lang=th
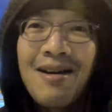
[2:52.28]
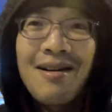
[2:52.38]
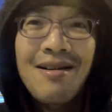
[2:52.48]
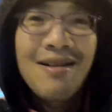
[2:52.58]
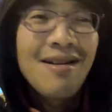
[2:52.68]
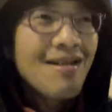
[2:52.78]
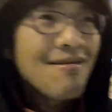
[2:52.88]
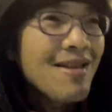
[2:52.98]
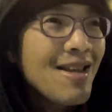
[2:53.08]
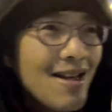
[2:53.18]
นะ
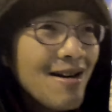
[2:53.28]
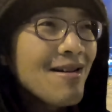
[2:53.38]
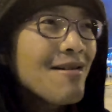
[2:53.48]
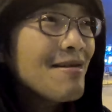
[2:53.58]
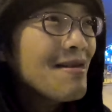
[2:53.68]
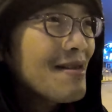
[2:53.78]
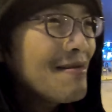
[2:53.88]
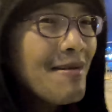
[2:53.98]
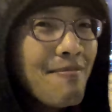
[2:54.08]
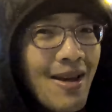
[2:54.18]
วันนี้เรือออกแล้ว
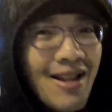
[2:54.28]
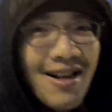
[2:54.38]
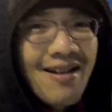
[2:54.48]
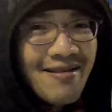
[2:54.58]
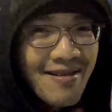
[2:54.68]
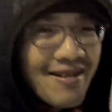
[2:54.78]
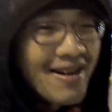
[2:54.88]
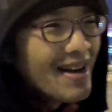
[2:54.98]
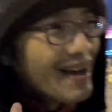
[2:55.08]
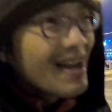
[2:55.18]
มันปิดแล้ว
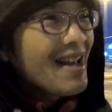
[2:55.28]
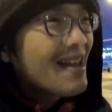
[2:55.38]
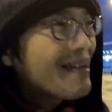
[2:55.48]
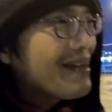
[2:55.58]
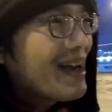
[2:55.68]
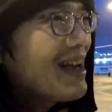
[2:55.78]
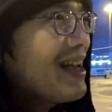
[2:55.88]
อะไรวะ